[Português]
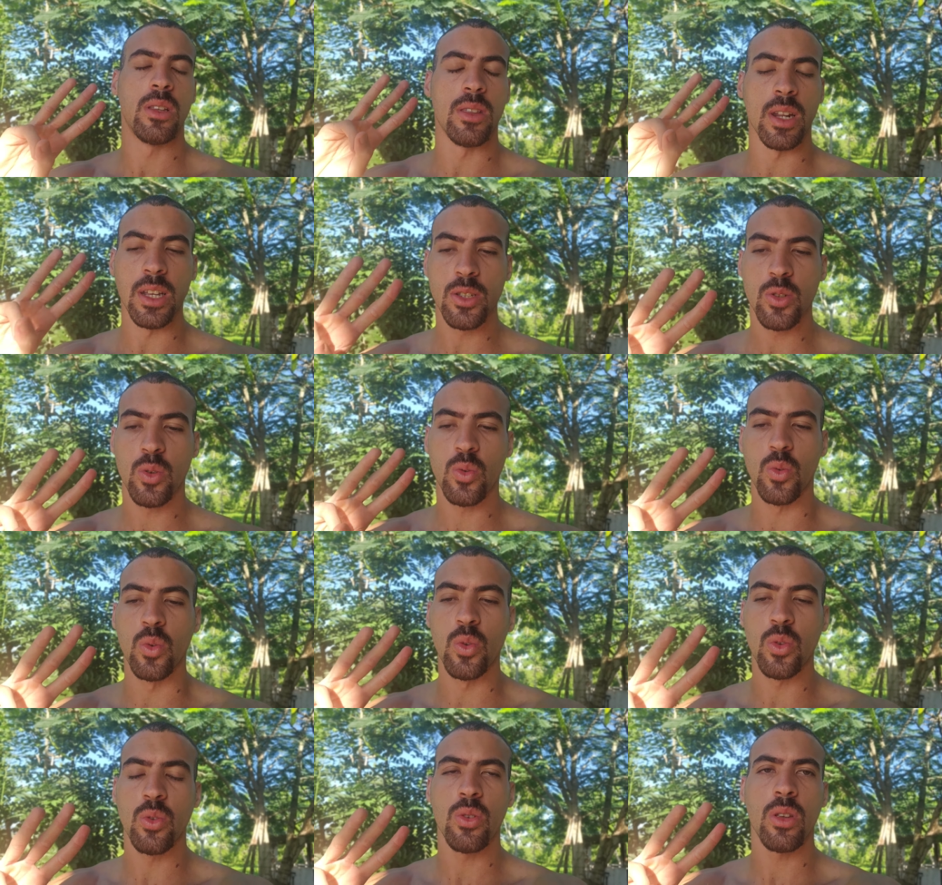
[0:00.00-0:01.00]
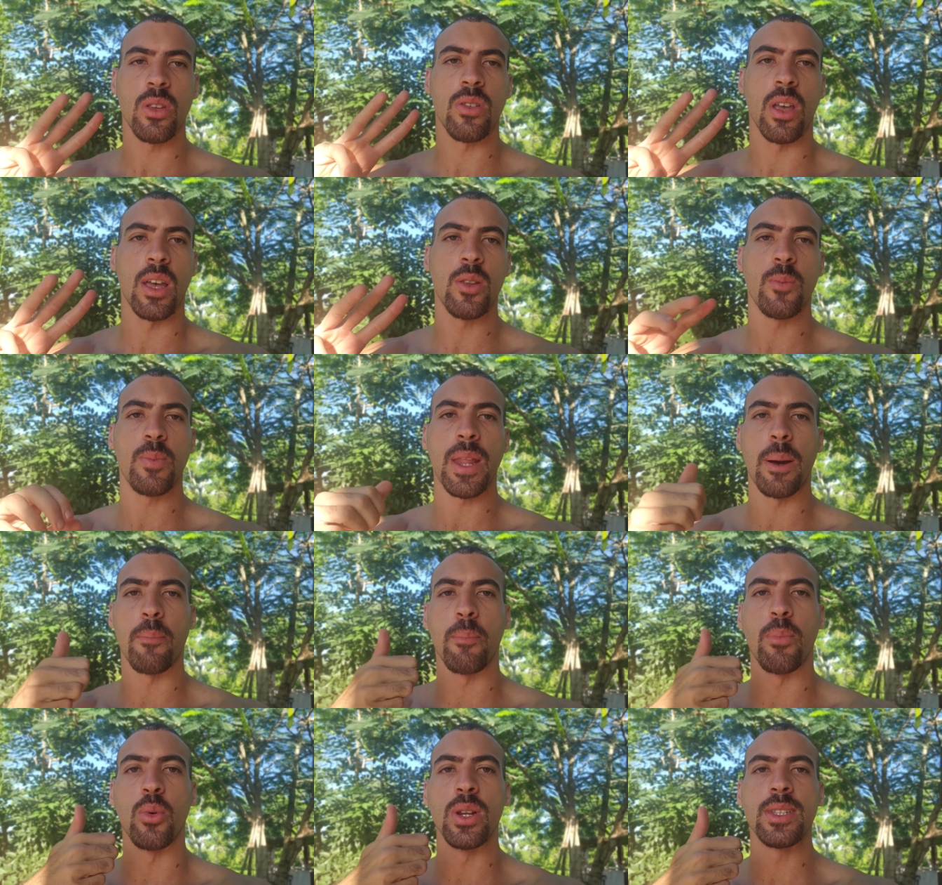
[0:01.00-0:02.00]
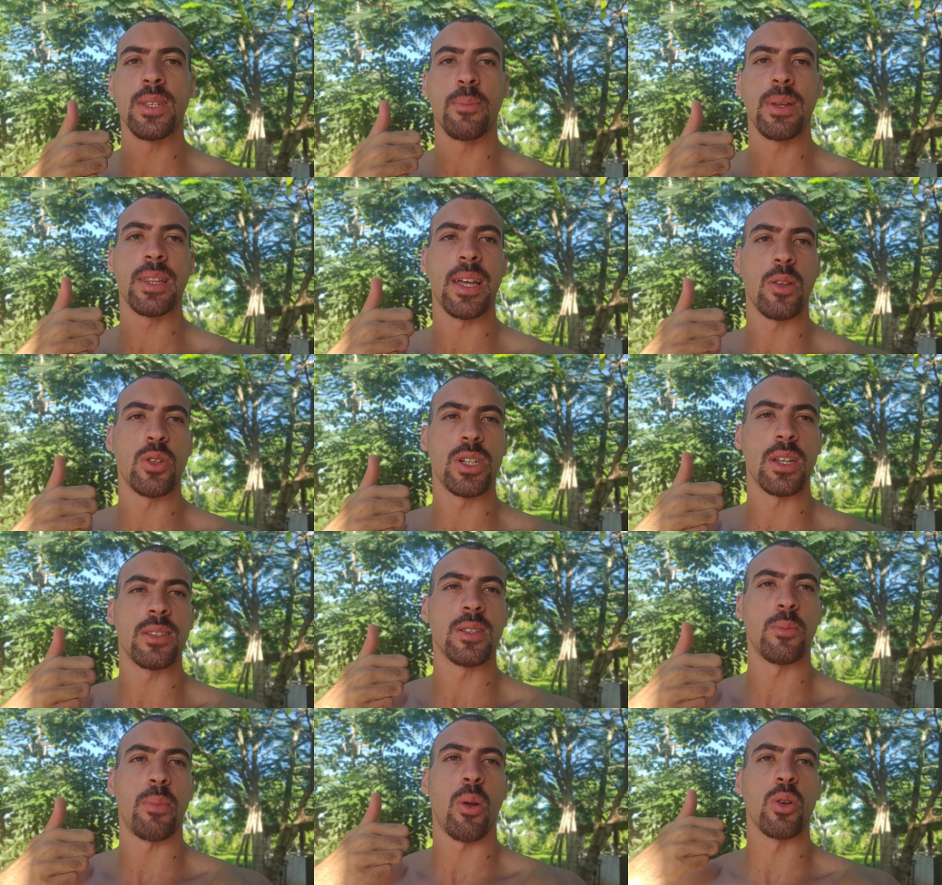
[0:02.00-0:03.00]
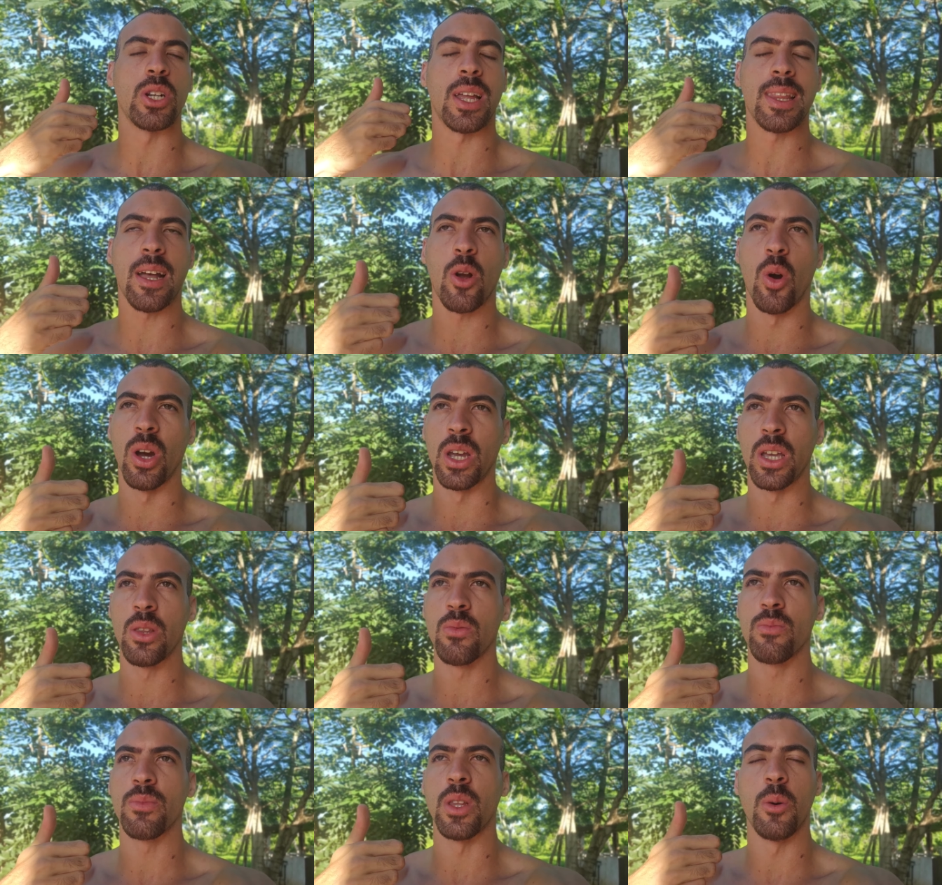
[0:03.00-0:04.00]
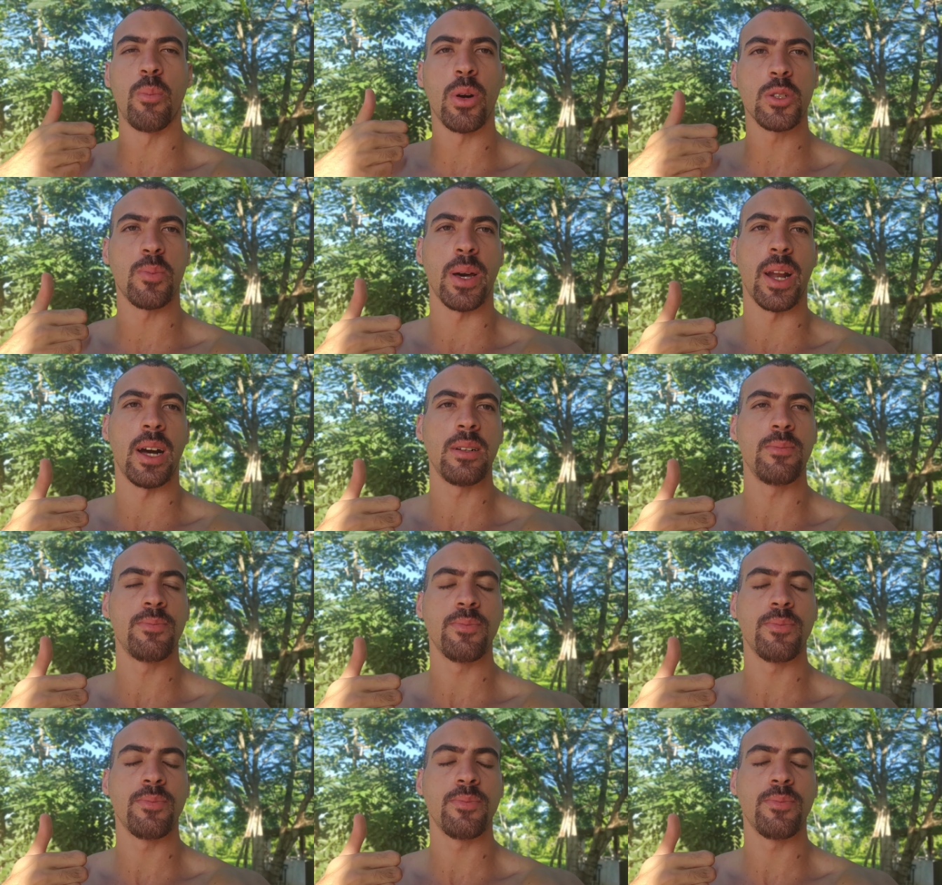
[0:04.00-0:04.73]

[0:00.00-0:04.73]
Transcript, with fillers: Três concursos, certo? A Polícia Militar do Estado de São Paulo já tá correndo, não posso parar.